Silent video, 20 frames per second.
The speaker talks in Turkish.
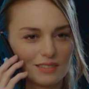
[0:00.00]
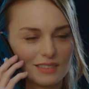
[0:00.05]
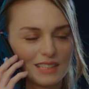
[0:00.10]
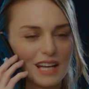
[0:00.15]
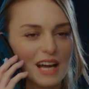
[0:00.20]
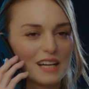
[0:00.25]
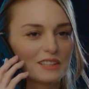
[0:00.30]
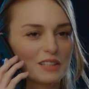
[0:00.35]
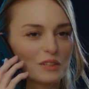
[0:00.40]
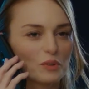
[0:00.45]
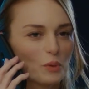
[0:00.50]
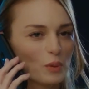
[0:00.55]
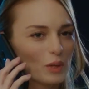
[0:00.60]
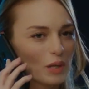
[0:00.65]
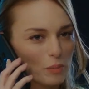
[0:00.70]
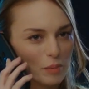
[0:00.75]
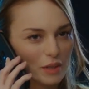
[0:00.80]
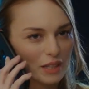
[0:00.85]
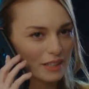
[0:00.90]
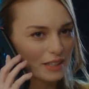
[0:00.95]
Zaten
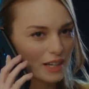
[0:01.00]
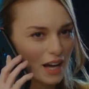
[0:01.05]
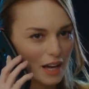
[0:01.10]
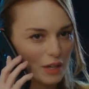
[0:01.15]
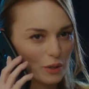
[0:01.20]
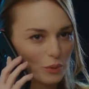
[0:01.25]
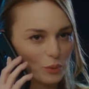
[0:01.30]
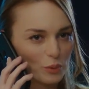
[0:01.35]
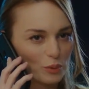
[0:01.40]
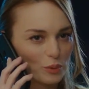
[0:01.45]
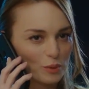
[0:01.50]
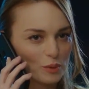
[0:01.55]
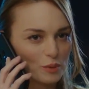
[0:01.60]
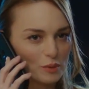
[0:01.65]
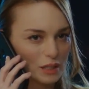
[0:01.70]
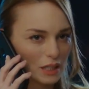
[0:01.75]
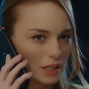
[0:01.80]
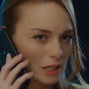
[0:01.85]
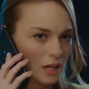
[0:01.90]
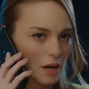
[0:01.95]
öyle bir hikaye
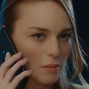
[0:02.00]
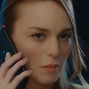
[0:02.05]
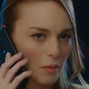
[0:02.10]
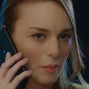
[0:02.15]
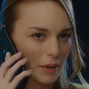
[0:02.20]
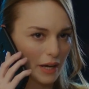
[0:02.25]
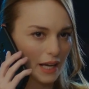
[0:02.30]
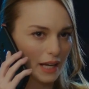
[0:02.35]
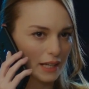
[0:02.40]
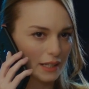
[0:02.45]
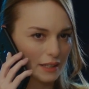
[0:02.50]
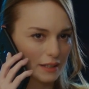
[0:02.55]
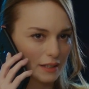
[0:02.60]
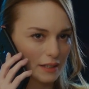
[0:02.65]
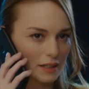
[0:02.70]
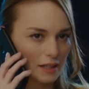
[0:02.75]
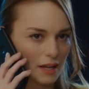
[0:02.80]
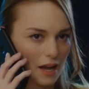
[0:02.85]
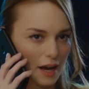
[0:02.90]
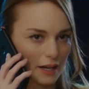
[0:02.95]
uydurdunuz ki inanmamak elde değil